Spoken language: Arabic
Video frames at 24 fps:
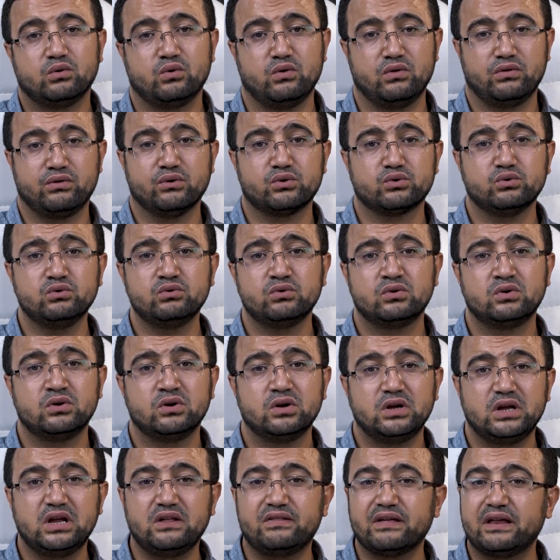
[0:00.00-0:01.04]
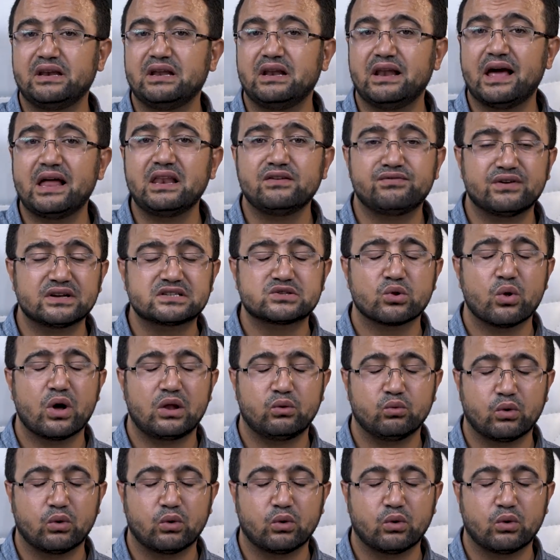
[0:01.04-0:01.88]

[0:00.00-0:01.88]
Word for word: انظروا إذا الألف أصلها